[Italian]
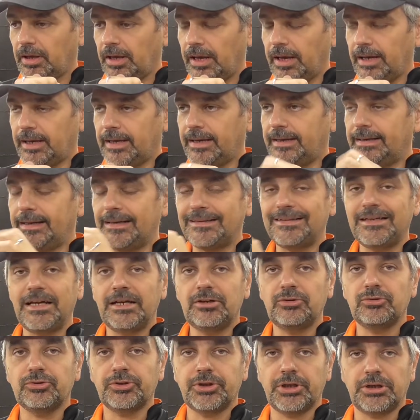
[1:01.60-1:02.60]
è che la
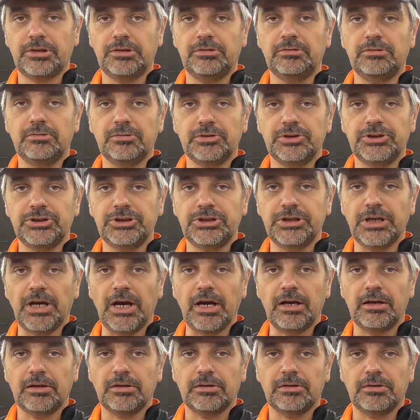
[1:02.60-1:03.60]

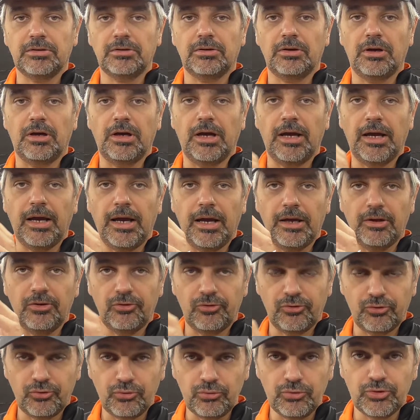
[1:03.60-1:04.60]
nanotecnologia
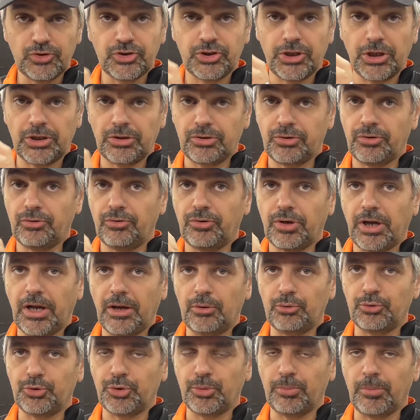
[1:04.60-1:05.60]
sul settore
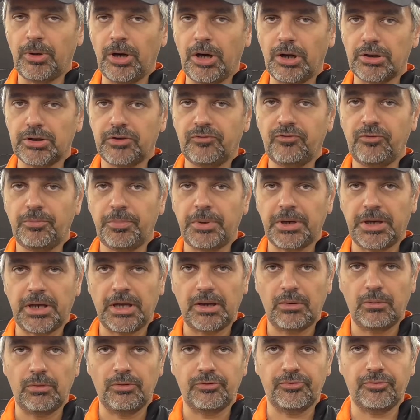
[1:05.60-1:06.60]
automotive,
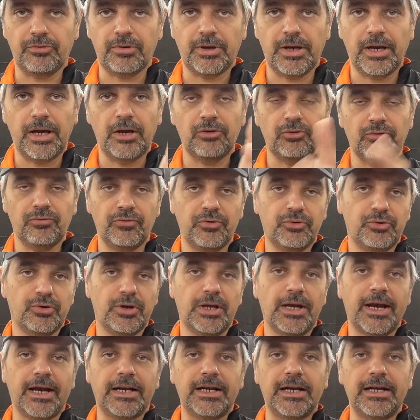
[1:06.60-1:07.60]
perché in questo caso, visto
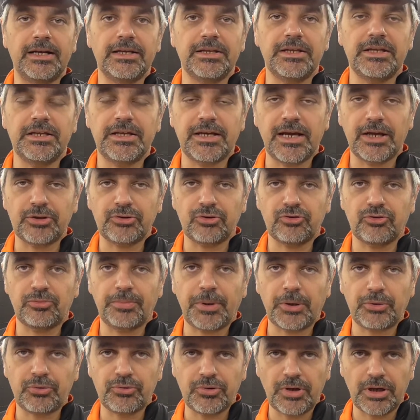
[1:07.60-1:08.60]
che il canale è dedicato
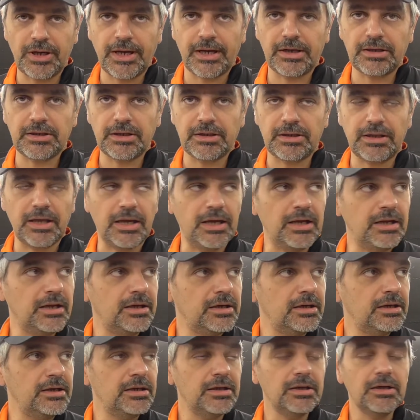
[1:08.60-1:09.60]
soprattutto al car
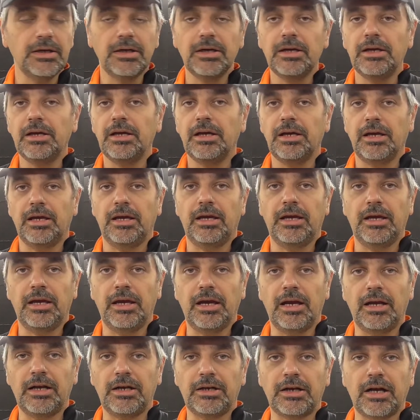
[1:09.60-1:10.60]
detailing
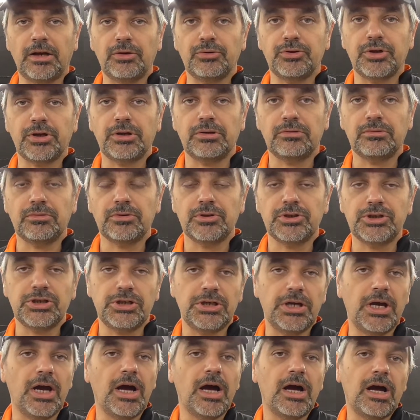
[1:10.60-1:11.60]
e alla
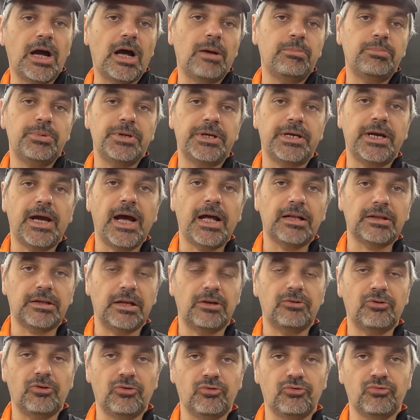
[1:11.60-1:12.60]
nanotecnologia
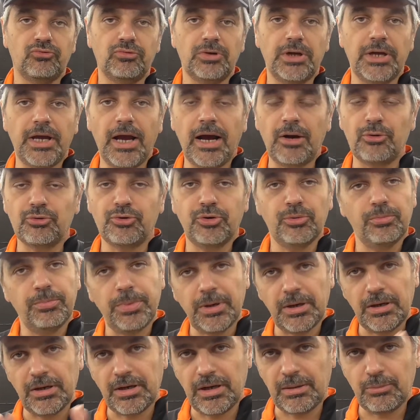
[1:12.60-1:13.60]
applicata sulle auto,
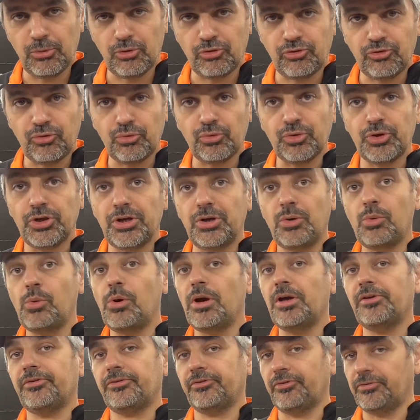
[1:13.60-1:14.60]
parleremo solo di
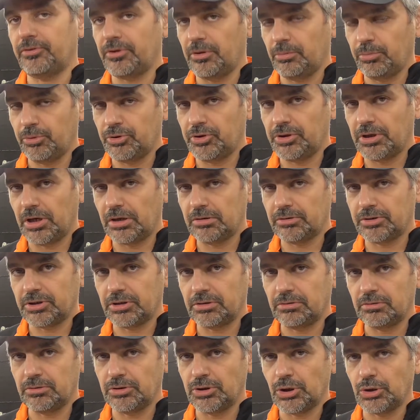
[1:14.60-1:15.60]
questo tipo di
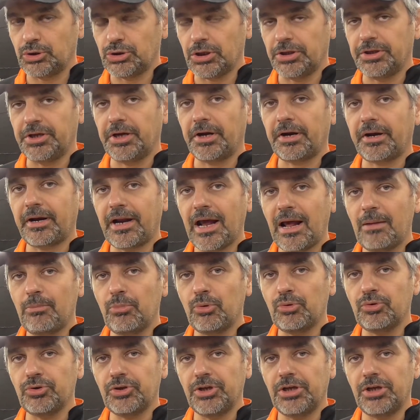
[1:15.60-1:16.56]
nanotecnologia, cioè del ramo